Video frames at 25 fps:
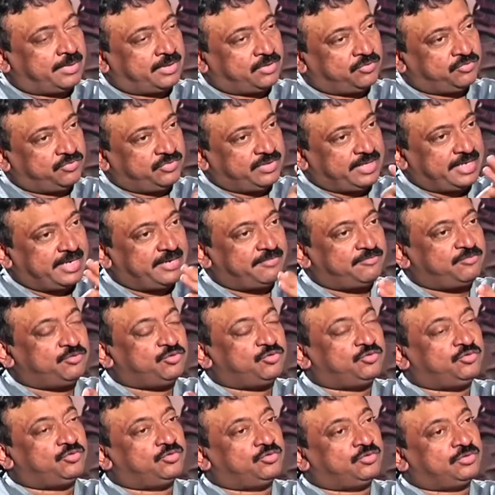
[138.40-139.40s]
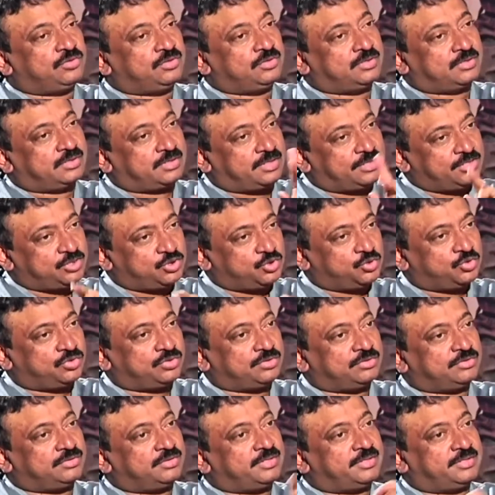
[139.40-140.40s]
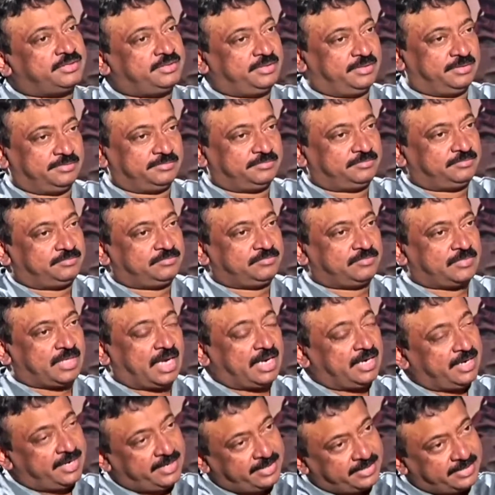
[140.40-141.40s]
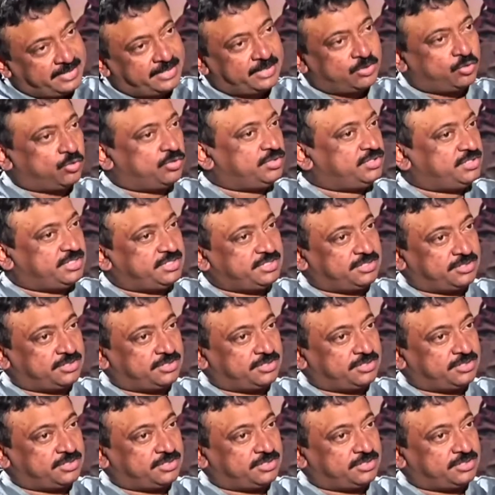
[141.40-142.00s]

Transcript: మనం వీ హ్యావ్ టు కన్జ్యూర్ దట్ థింగ్ అలాంటివి నేను కొన్ని